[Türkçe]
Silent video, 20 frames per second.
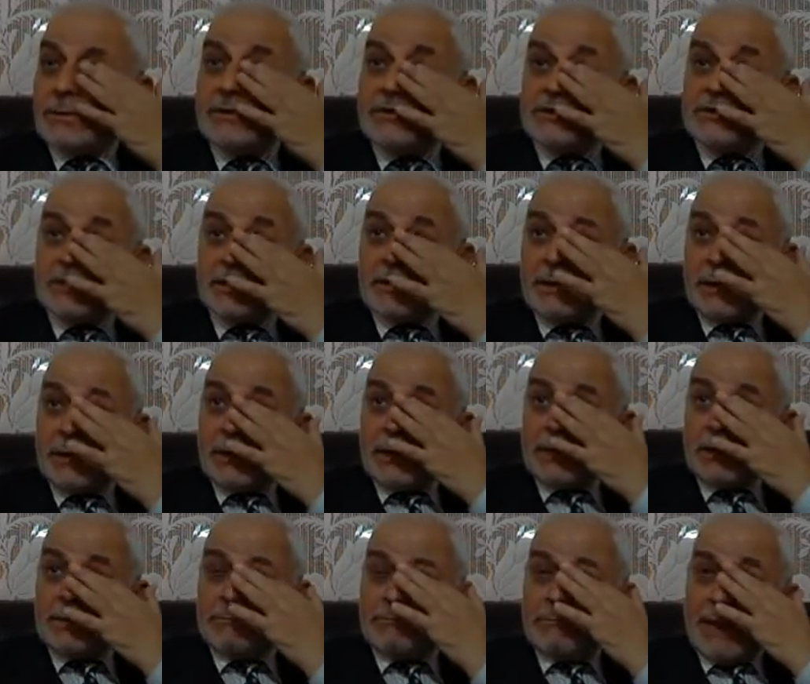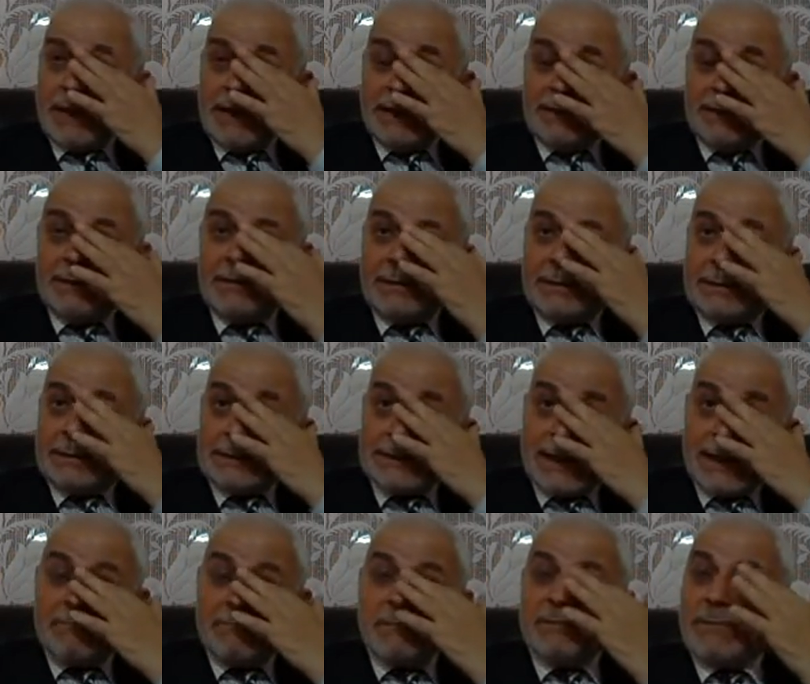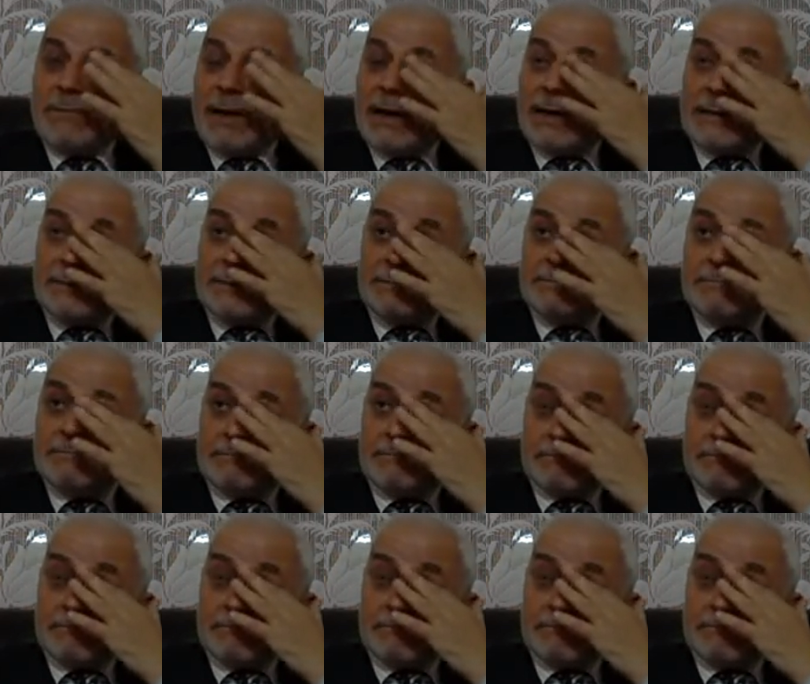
Onun için ben Rabbıma